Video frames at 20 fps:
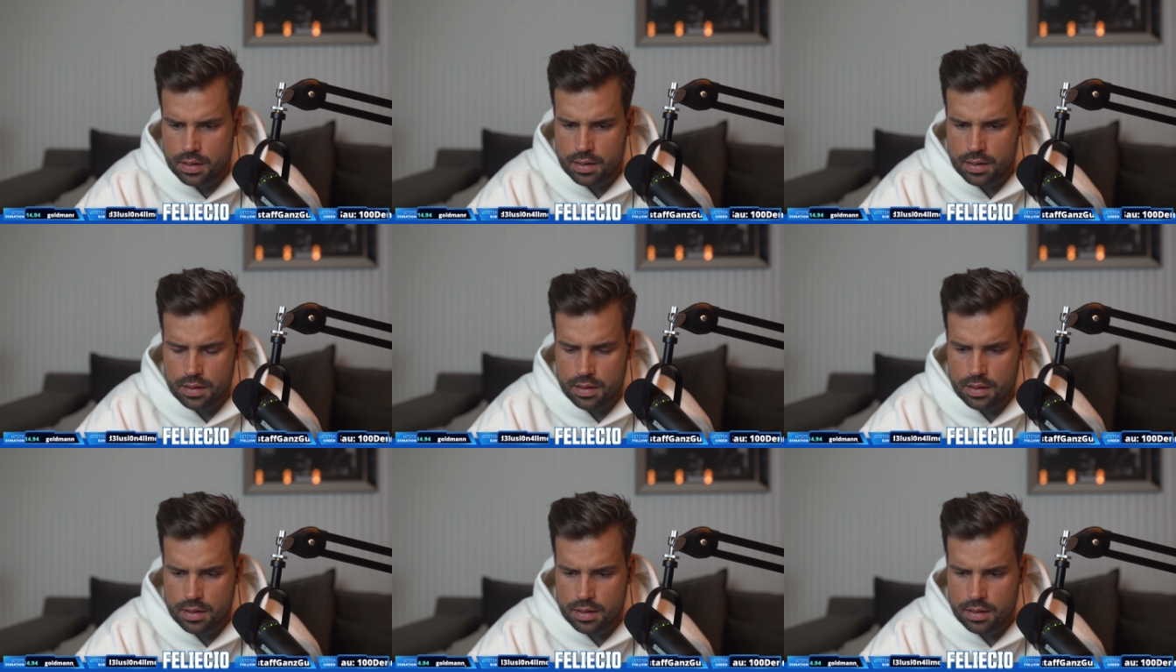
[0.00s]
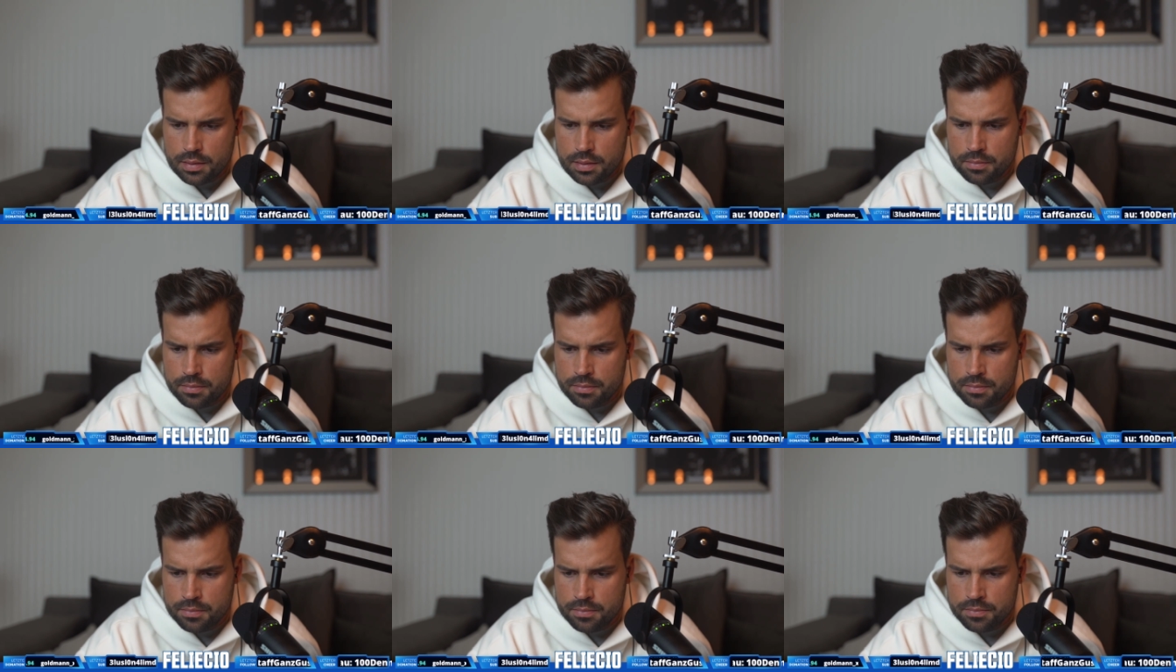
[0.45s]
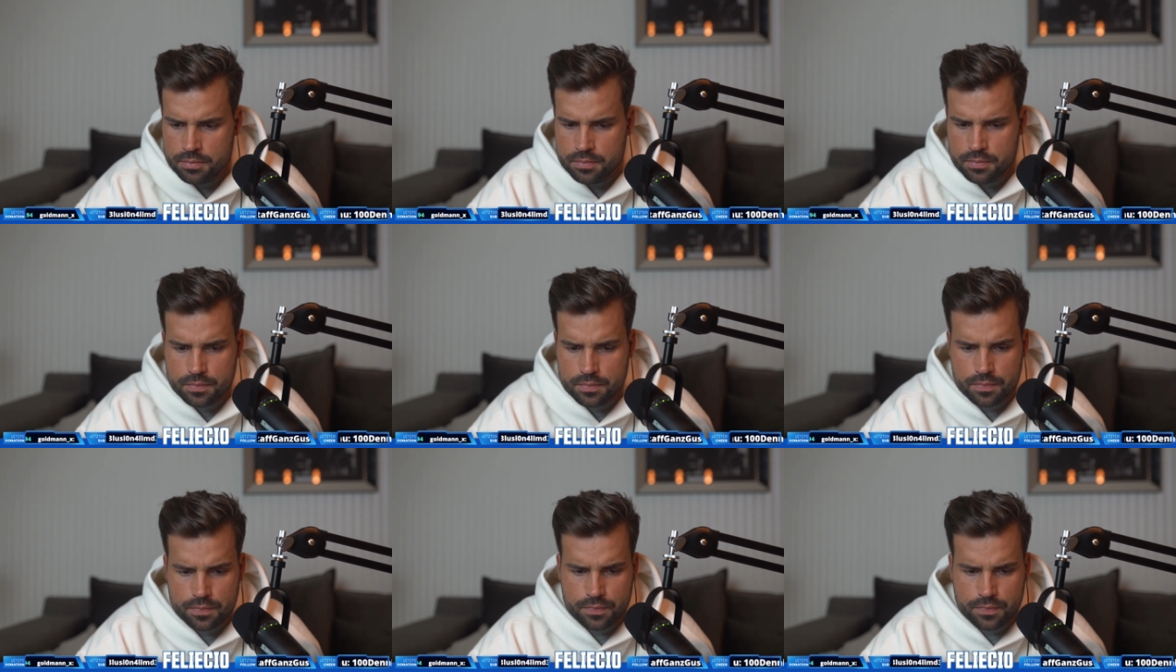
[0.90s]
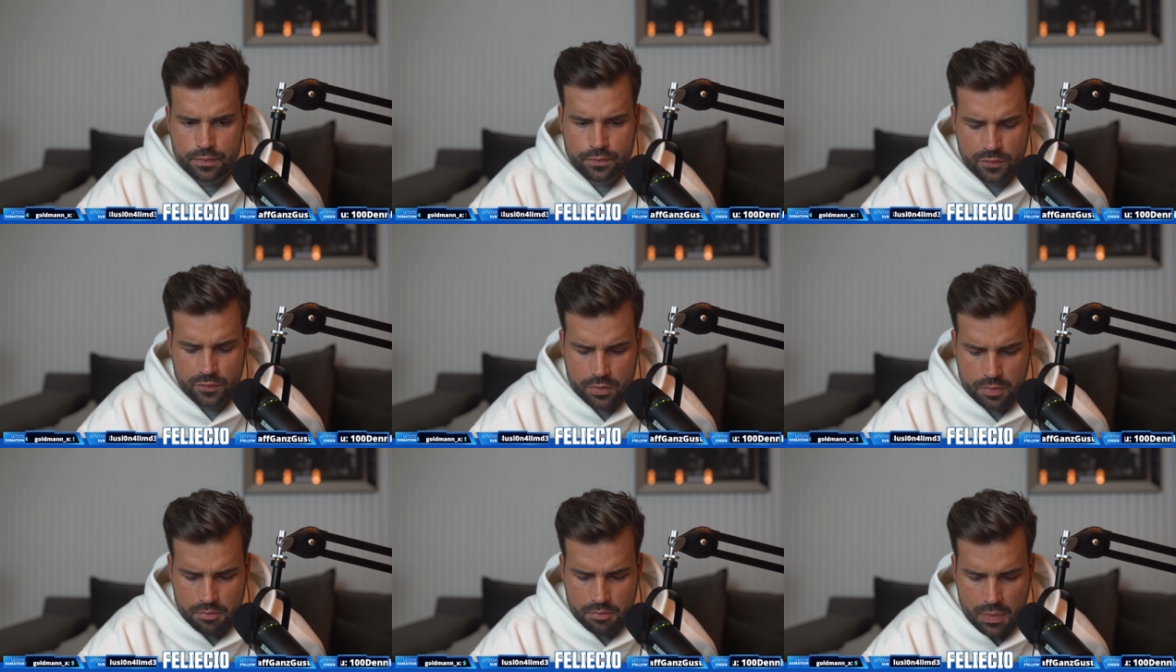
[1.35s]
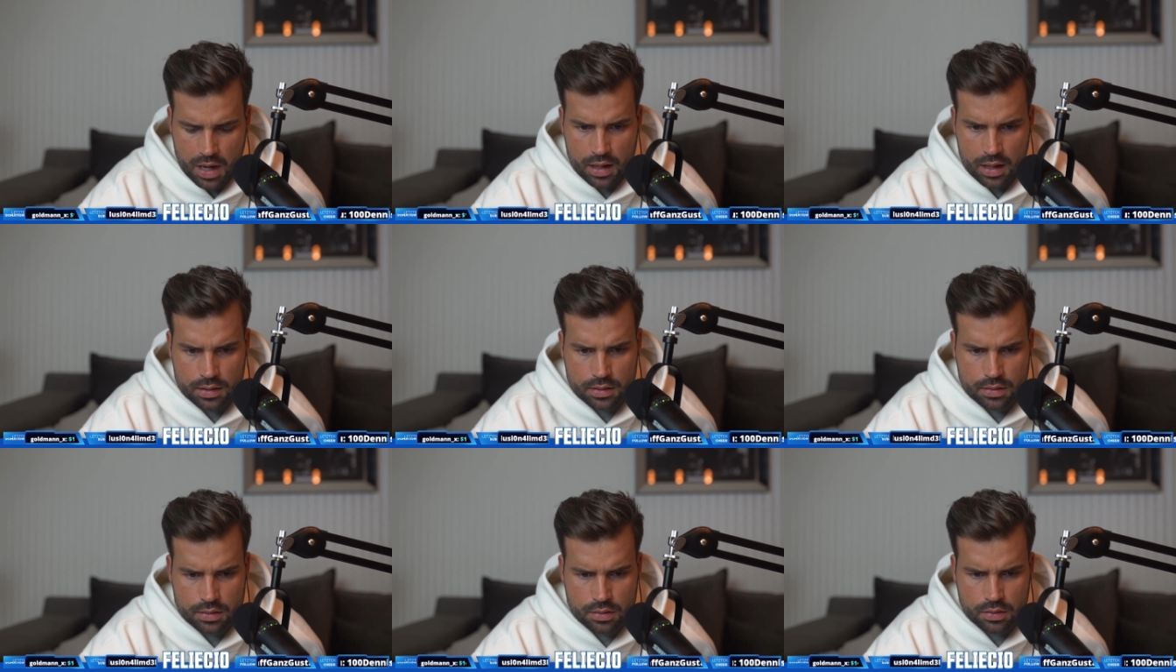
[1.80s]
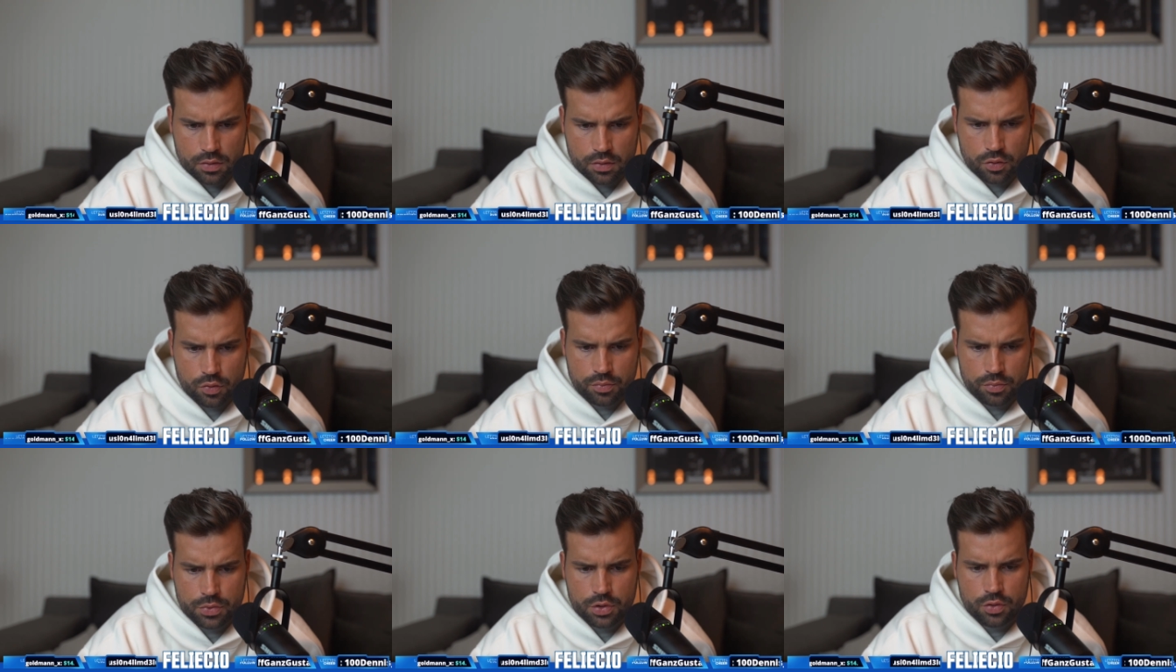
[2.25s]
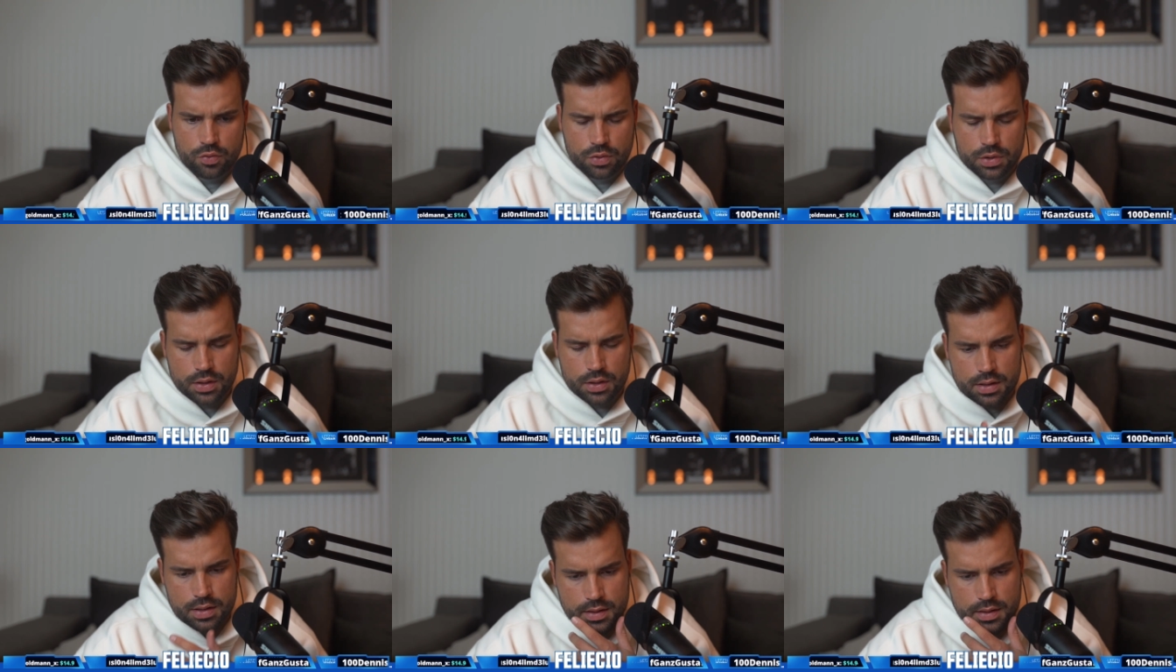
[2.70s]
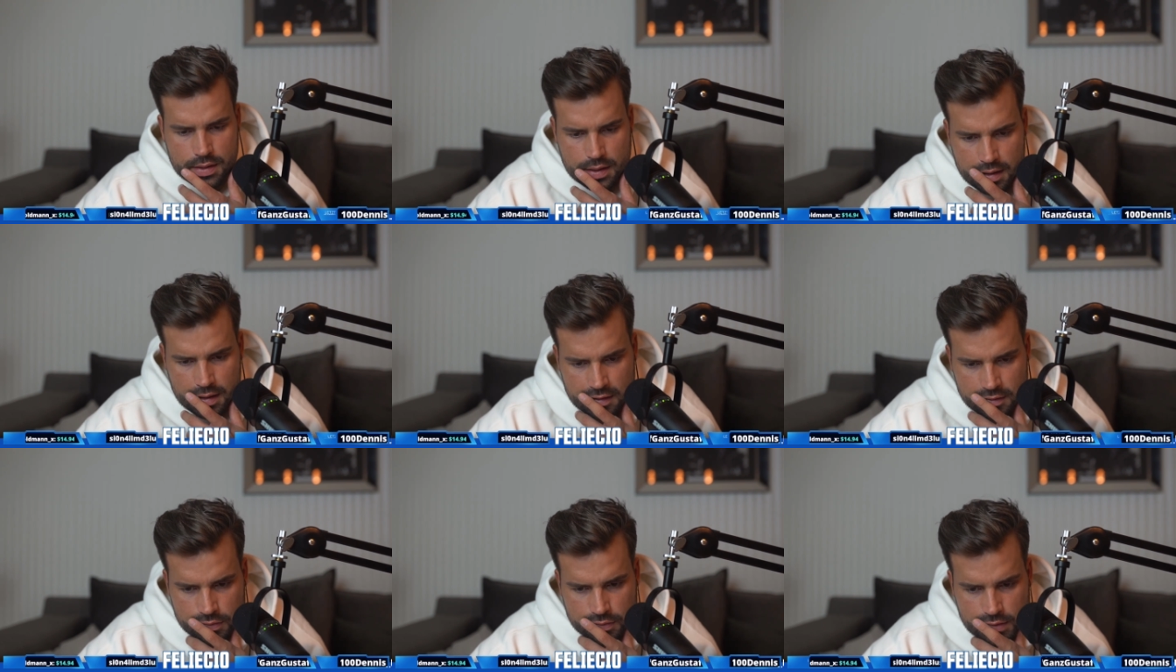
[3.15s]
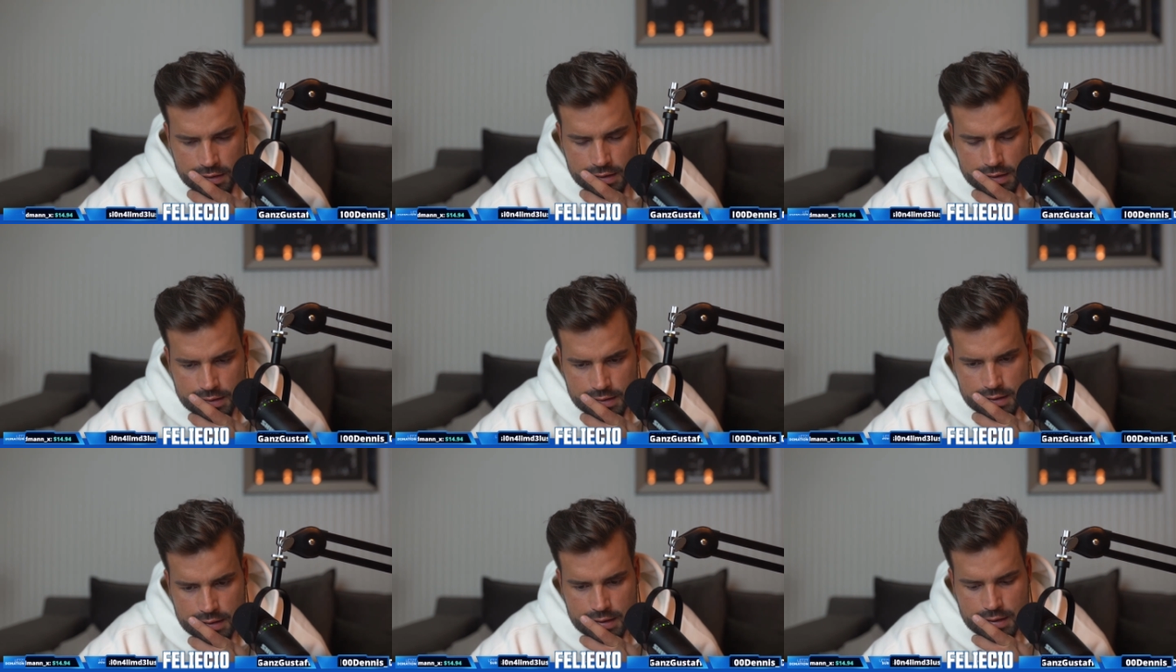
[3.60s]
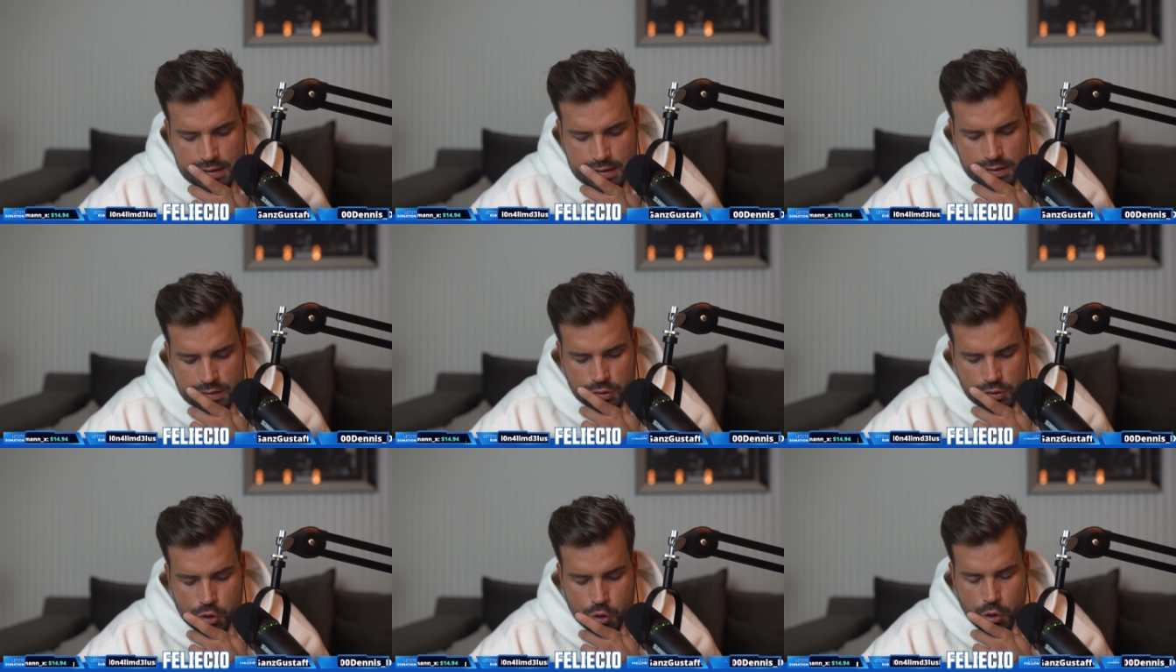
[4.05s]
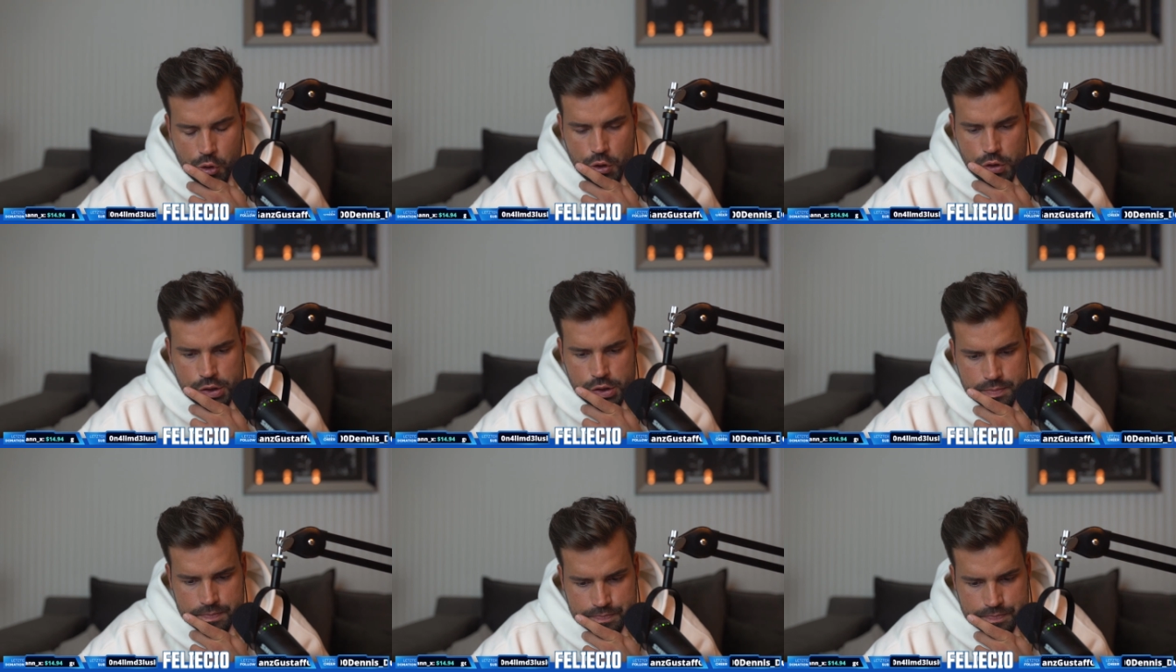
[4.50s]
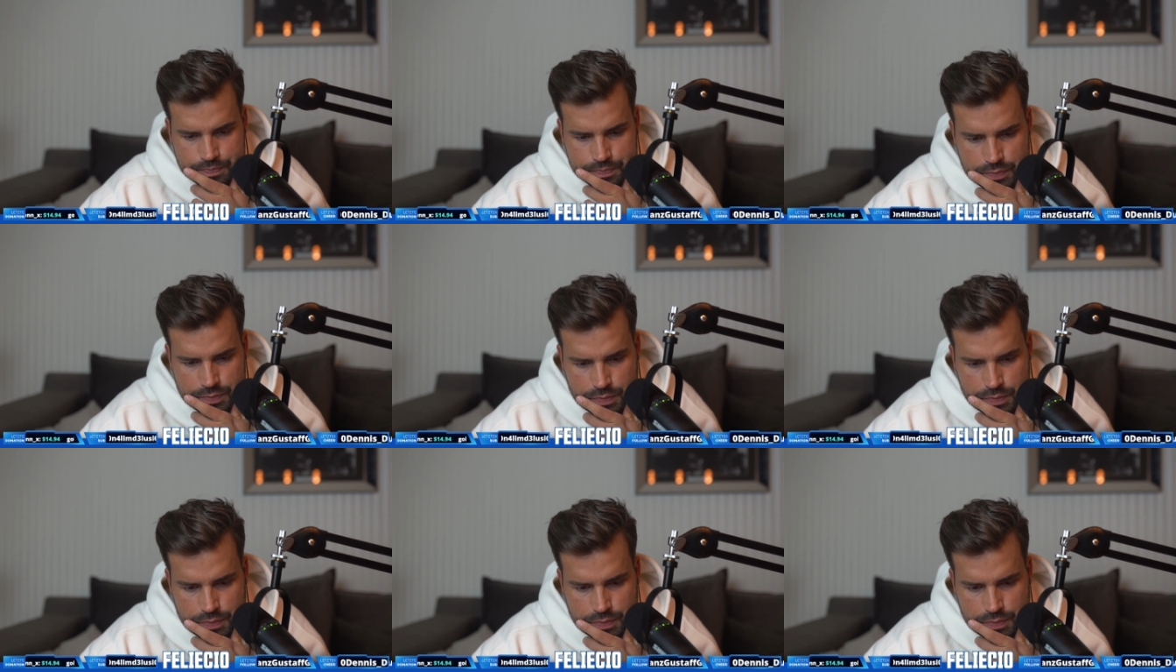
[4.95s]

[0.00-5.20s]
Ähm, wir machen Community-Treffen gegen Köln,